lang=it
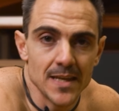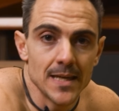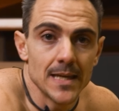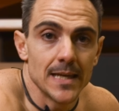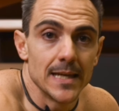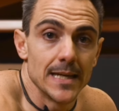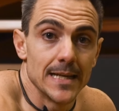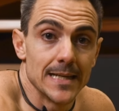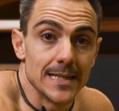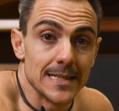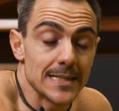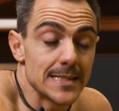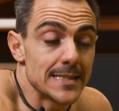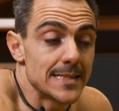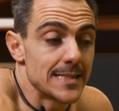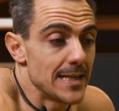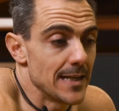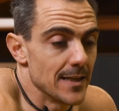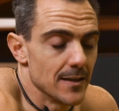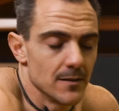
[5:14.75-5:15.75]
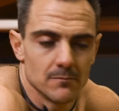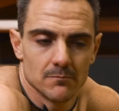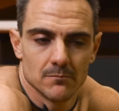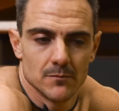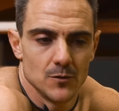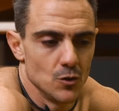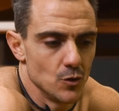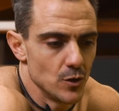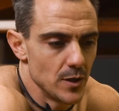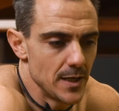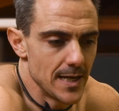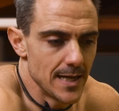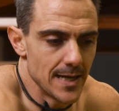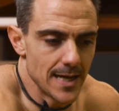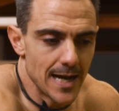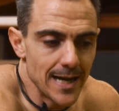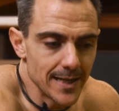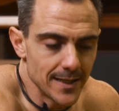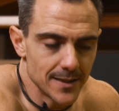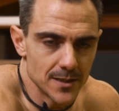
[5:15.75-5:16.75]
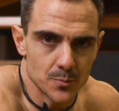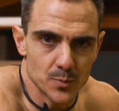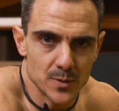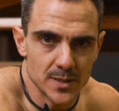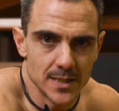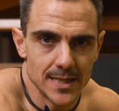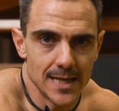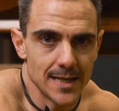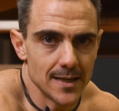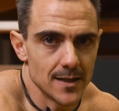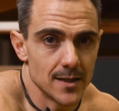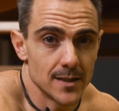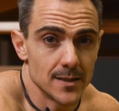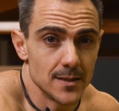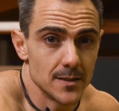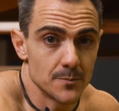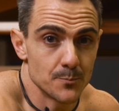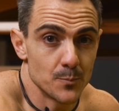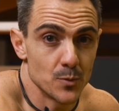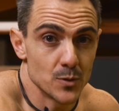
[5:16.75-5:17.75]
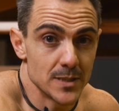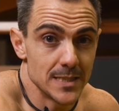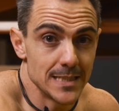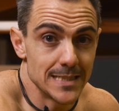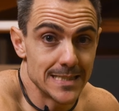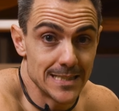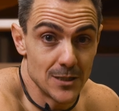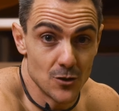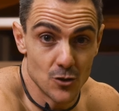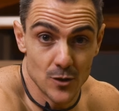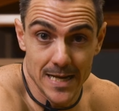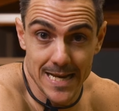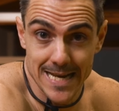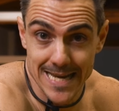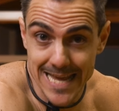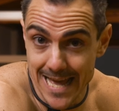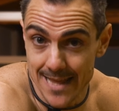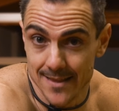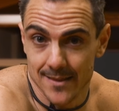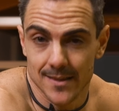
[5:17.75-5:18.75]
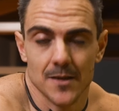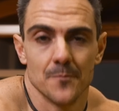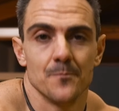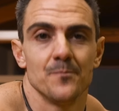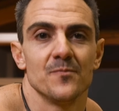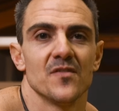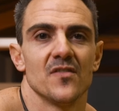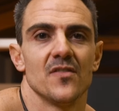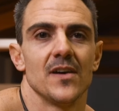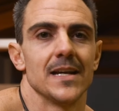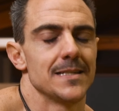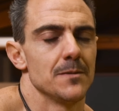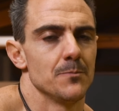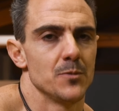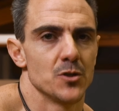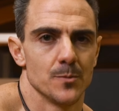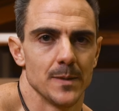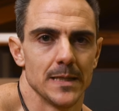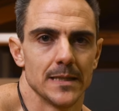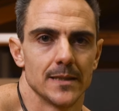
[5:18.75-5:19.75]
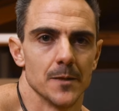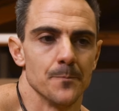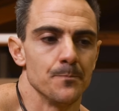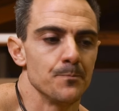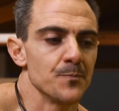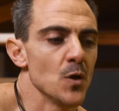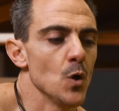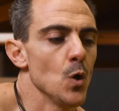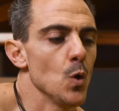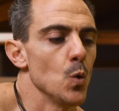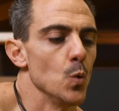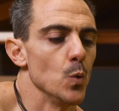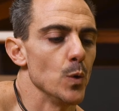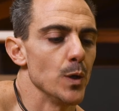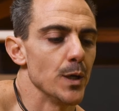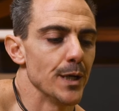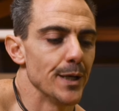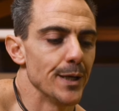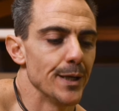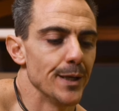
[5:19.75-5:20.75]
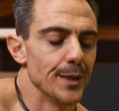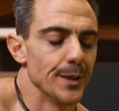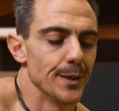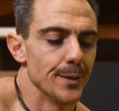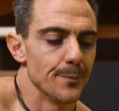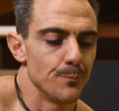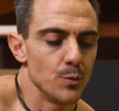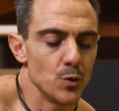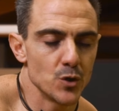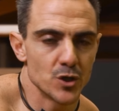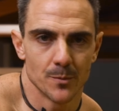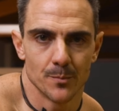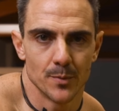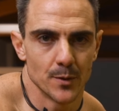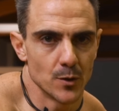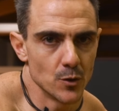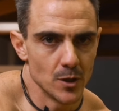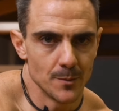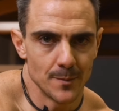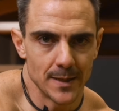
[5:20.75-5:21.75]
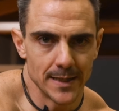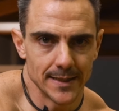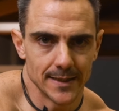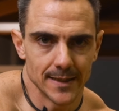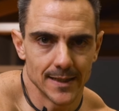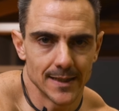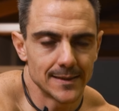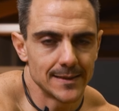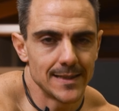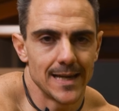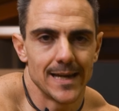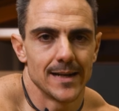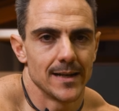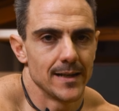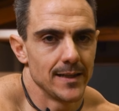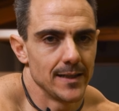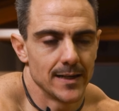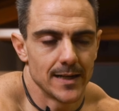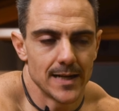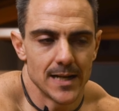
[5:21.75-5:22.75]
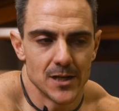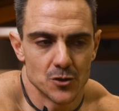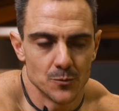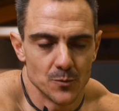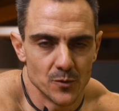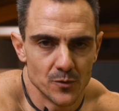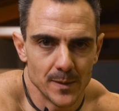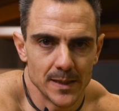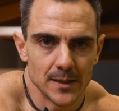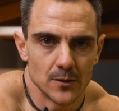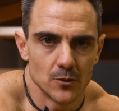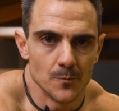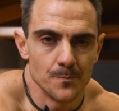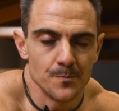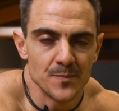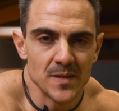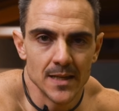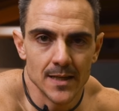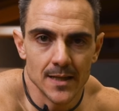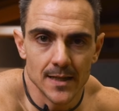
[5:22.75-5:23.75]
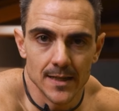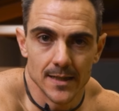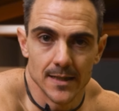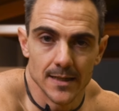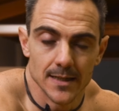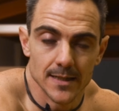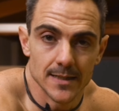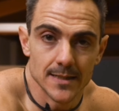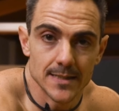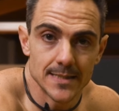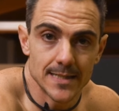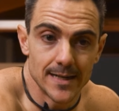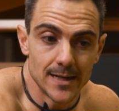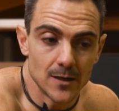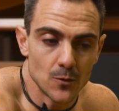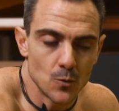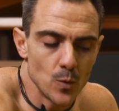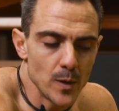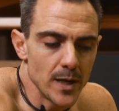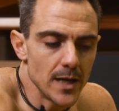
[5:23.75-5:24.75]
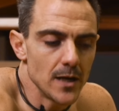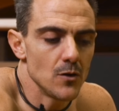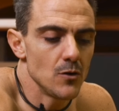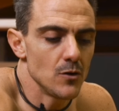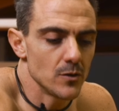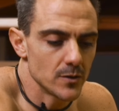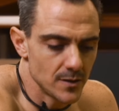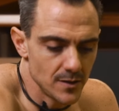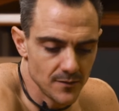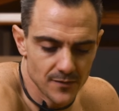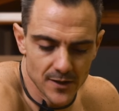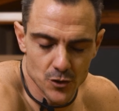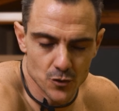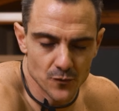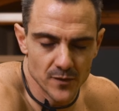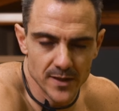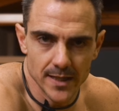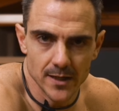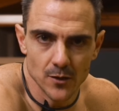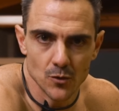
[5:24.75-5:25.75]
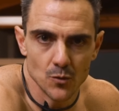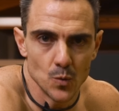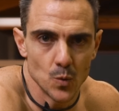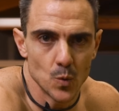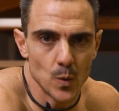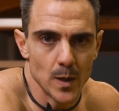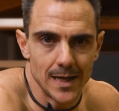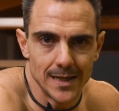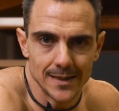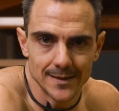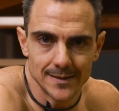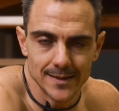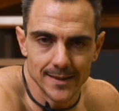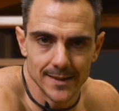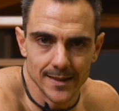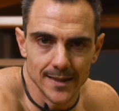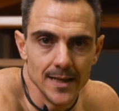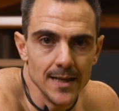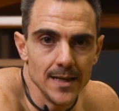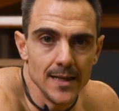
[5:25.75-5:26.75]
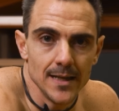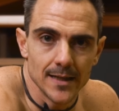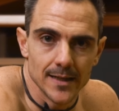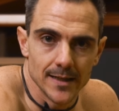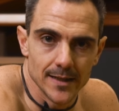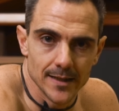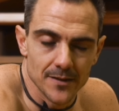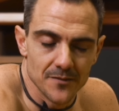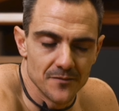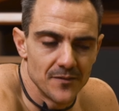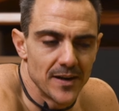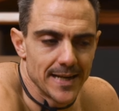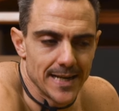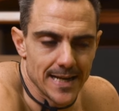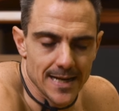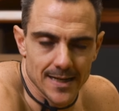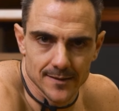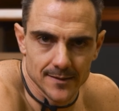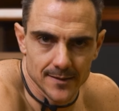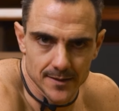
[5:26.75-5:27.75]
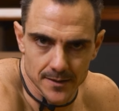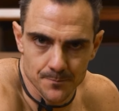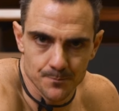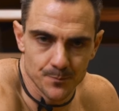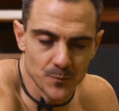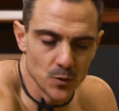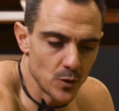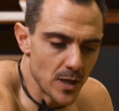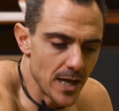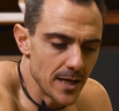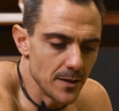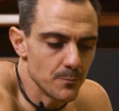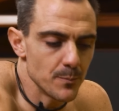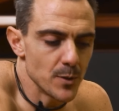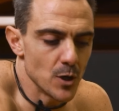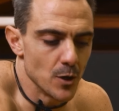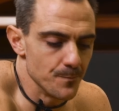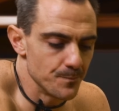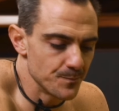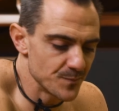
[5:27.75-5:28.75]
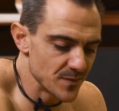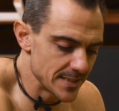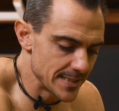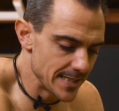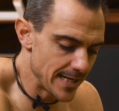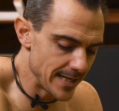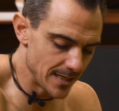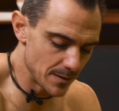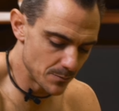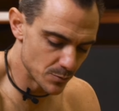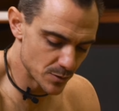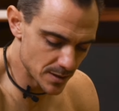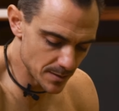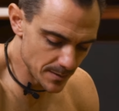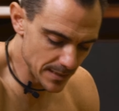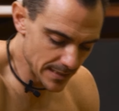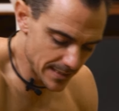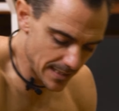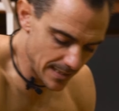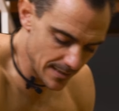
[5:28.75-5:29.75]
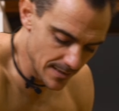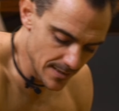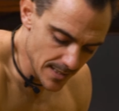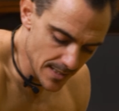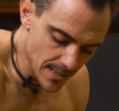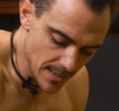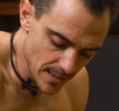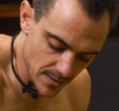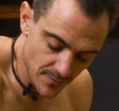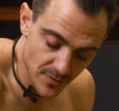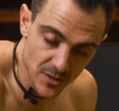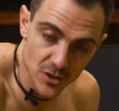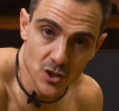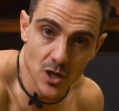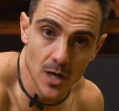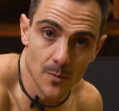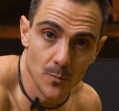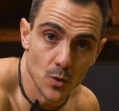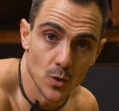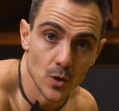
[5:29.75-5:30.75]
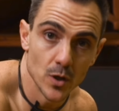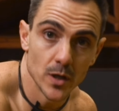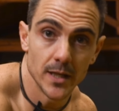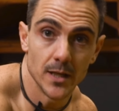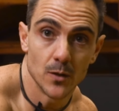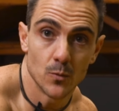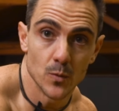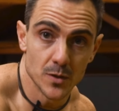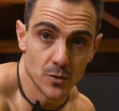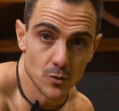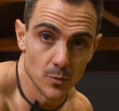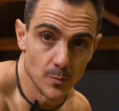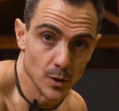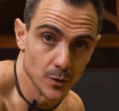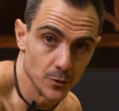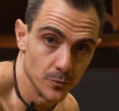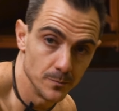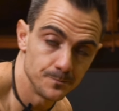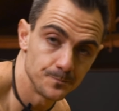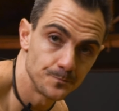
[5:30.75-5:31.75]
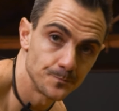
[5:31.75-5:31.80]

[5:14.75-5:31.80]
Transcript: E eh, se non hai a disposizione, a disposizione niente fai semplicemente un eh, push up con le mani a terra, il range di movimento eh, sarà quello, ti faccio vedere comunque altre eh, varianti, ok? Però se hai la possibilità li facciamo in questo modo.